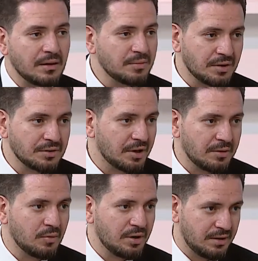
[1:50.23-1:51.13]
ده بتنط
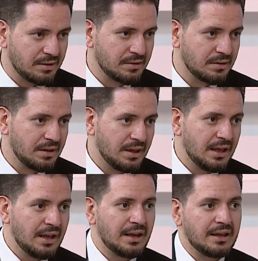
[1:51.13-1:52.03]
رحم المهاجره
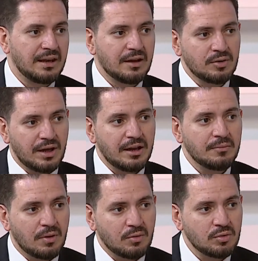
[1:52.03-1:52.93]
لكن لو
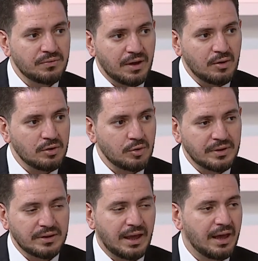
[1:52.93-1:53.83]
الالم موجود في اول
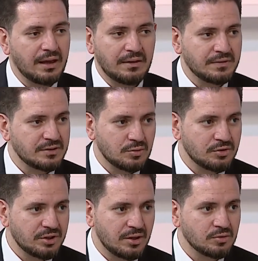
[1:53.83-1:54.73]
يومين ده حاجه
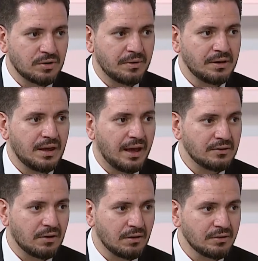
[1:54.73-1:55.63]
فيسيولوجيكال وطبيعيه
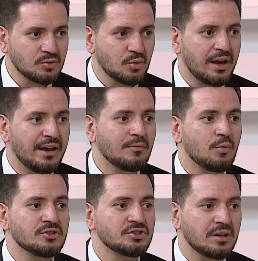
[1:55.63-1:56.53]
عادي خالص وحاجه
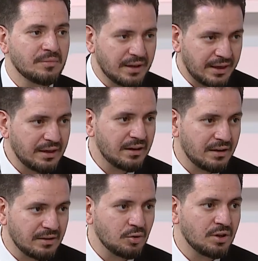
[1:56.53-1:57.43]
مبشره بالخير
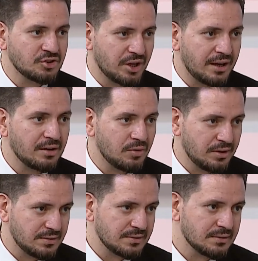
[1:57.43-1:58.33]
اللي الدنيا شغاله
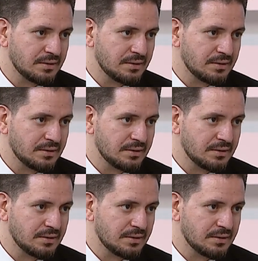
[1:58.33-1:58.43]
كويس